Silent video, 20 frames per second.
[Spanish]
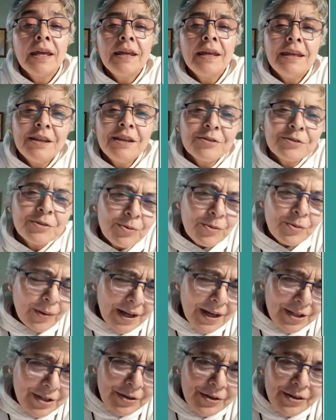Y es un
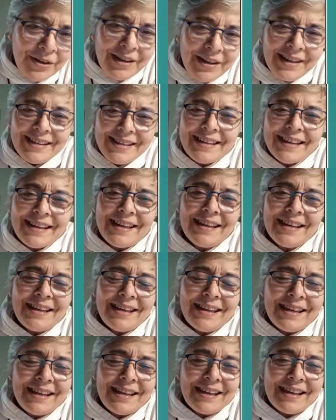cuadro
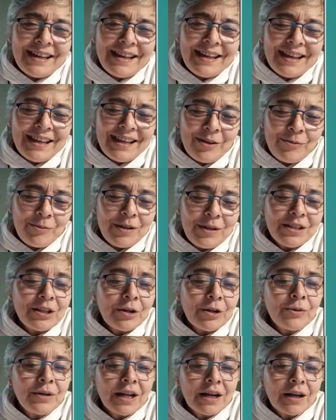que imita
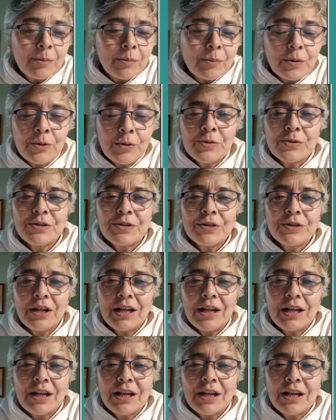una reproducción,